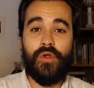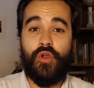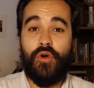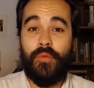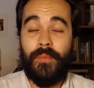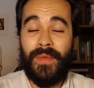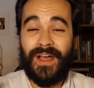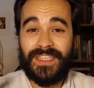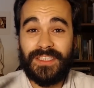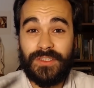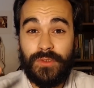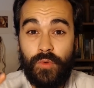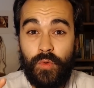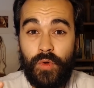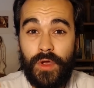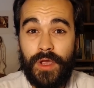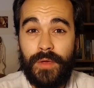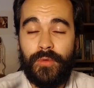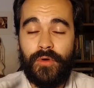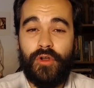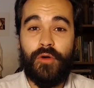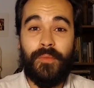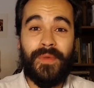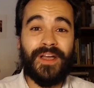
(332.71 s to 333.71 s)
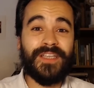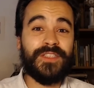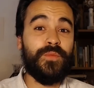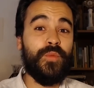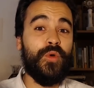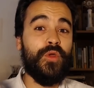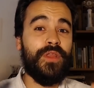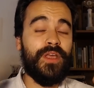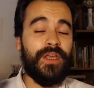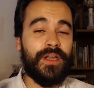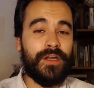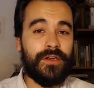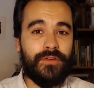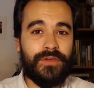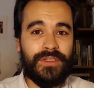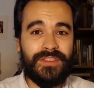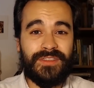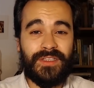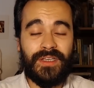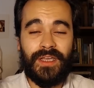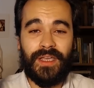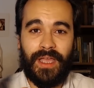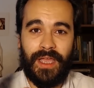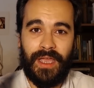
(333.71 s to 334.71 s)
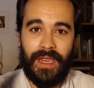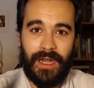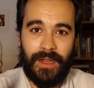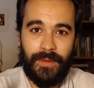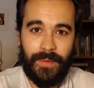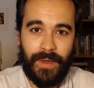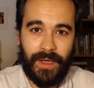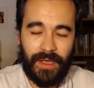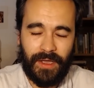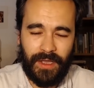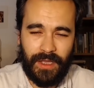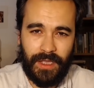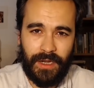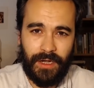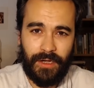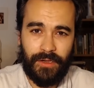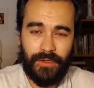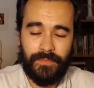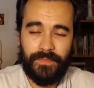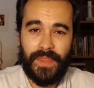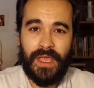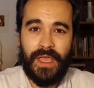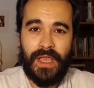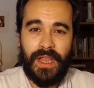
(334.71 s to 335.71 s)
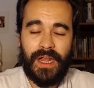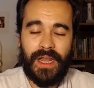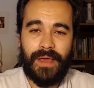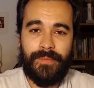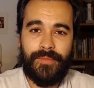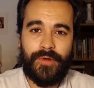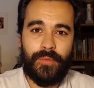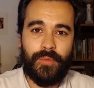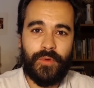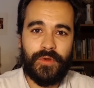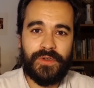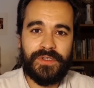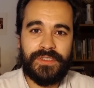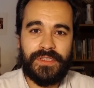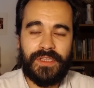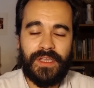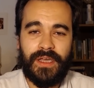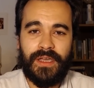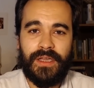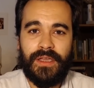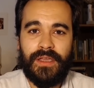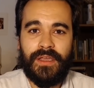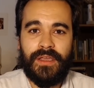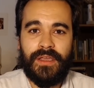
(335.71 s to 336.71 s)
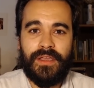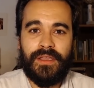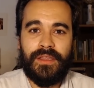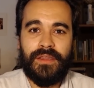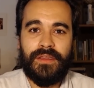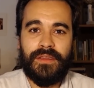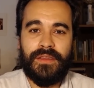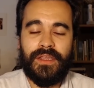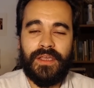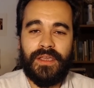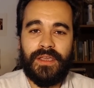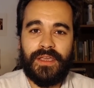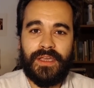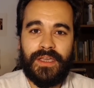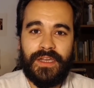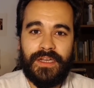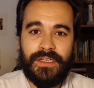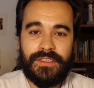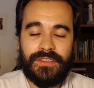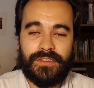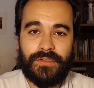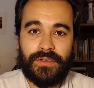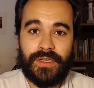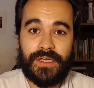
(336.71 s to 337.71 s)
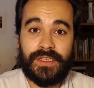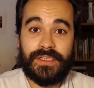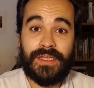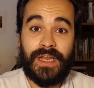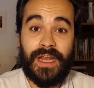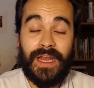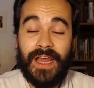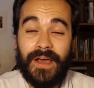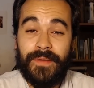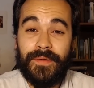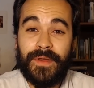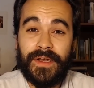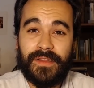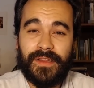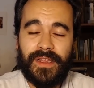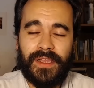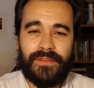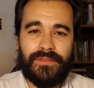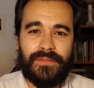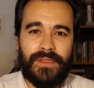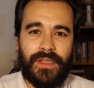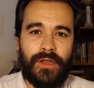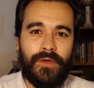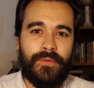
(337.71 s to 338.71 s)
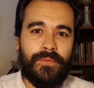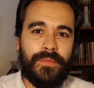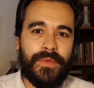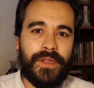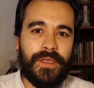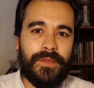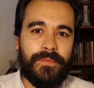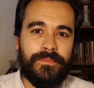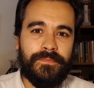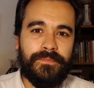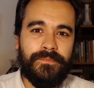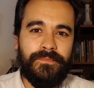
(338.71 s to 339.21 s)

Lo más nuevo, lo más moderno es el Evangelio, la propuesta de Cristo, que es la verdad del hombre,